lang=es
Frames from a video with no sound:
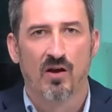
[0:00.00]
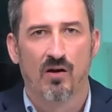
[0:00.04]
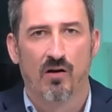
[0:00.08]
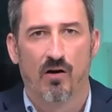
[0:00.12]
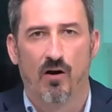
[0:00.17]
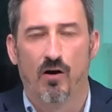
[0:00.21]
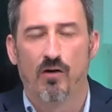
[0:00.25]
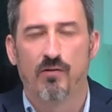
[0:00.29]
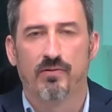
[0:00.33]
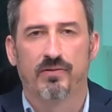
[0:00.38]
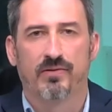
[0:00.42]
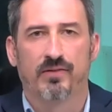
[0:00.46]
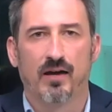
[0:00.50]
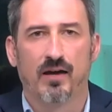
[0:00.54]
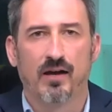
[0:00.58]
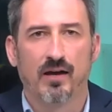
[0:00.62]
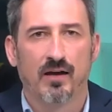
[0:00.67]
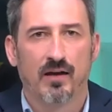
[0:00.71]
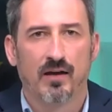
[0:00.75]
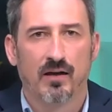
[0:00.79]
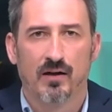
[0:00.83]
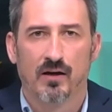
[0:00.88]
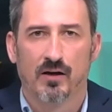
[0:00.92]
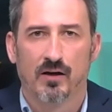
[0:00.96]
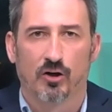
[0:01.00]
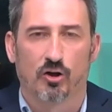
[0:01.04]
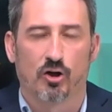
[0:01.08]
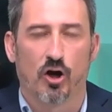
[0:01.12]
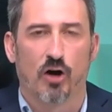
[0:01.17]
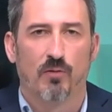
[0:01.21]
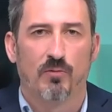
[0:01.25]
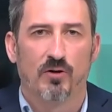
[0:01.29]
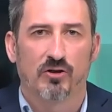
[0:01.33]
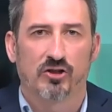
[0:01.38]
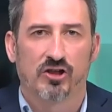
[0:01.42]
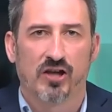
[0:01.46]
11,
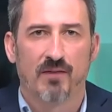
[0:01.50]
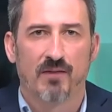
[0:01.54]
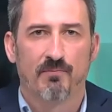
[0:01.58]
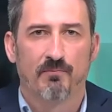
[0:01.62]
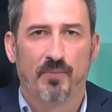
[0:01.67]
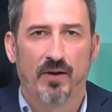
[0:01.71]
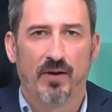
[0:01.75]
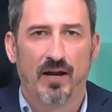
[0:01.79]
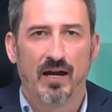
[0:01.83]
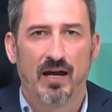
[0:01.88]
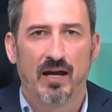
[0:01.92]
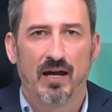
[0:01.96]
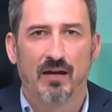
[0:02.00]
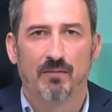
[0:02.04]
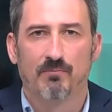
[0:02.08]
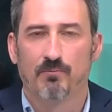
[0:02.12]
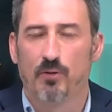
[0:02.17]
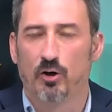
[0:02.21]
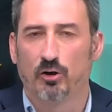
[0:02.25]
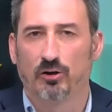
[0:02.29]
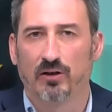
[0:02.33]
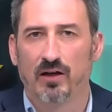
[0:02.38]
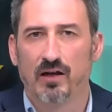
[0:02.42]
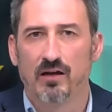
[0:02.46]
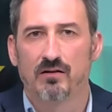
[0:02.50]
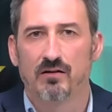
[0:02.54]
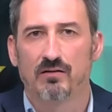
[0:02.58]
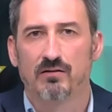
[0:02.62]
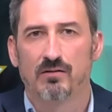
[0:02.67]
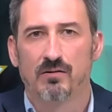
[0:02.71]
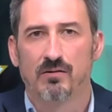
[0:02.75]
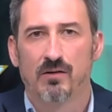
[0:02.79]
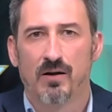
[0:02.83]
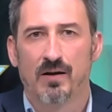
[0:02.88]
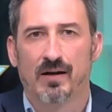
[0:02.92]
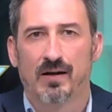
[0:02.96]
como siempre,
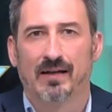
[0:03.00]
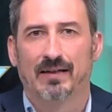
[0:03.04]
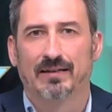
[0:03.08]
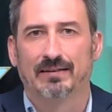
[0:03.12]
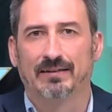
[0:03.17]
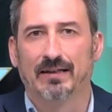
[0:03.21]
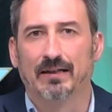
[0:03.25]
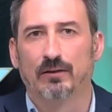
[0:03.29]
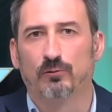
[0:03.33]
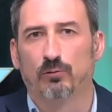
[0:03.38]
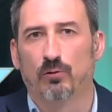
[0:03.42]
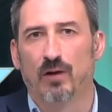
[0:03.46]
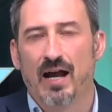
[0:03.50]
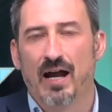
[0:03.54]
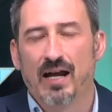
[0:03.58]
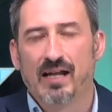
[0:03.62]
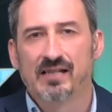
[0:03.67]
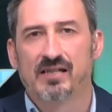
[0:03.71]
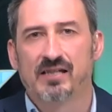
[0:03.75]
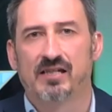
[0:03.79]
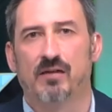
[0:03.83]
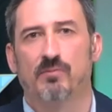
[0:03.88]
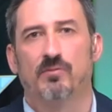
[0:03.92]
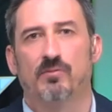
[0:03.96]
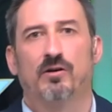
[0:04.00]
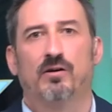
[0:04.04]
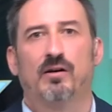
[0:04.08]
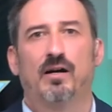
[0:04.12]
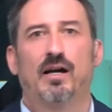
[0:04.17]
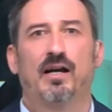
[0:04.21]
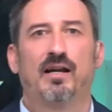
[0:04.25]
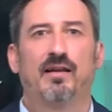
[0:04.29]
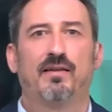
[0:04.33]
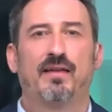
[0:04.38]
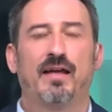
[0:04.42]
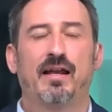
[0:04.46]
Botello, titularísimo,
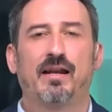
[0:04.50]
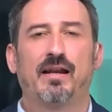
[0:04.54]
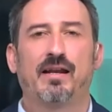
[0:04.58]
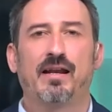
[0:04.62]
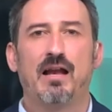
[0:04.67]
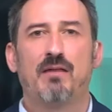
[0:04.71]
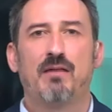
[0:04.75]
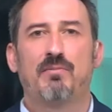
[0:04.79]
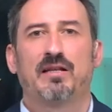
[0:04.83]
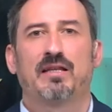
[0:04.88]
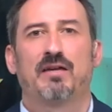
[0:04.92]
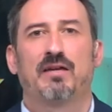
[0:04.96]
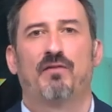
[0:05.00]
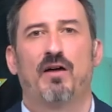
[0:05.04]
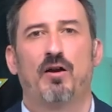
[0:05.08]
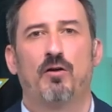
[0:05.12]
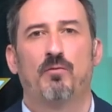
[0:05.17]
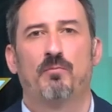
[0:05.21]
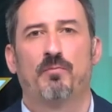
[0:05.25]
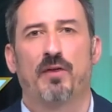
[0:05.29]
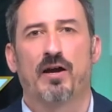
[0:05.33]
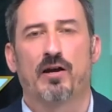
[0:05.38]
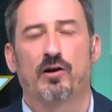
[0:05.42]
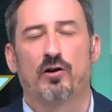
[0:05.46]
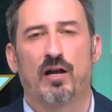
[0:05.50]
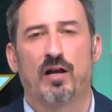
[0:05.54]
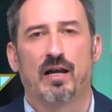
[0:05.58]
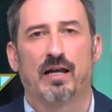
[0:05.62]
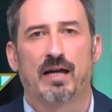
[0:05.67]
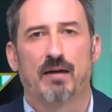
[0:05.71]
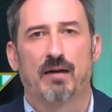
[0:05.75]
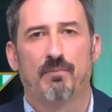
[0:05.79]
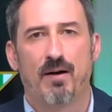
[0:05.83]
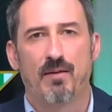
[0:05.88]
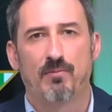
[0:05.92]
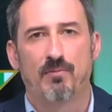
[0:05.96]
el del Real Betis Balompié, con el
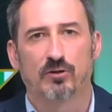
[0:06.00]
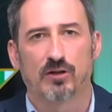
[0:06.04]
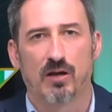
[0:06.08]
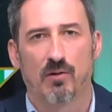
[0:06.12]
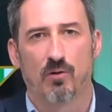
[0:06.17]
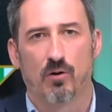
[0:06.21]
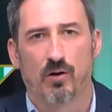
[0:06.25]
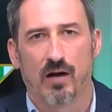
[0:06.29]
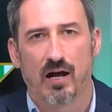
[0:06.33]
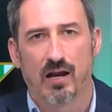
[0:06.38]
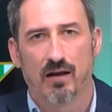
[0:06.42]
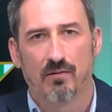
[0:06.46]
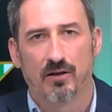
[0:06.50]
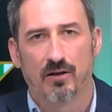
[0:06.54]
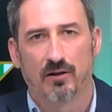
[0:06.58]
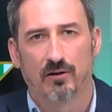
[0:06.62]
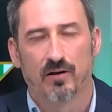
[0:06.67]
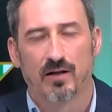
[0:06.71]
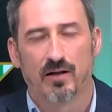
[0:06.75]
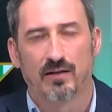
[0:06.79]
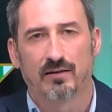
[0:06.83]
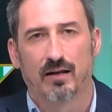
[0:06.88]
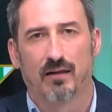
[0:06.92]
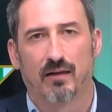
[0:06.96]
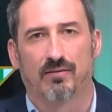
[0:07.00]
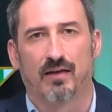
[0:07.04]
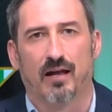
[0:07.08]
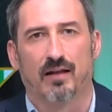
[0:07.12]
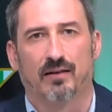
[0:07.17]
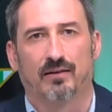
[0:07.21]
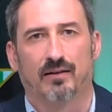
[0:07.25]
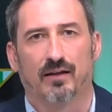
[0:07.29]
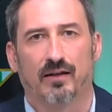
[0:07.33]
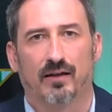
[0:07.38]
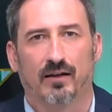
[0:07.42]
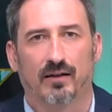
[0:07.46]
que vamos a buscar la victoria ante el
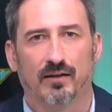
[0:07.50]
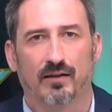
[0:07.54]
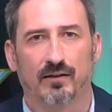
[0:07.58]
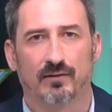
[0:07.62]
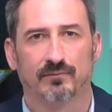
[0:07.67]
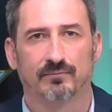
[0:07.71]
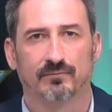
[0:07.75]
Celtic. Eh,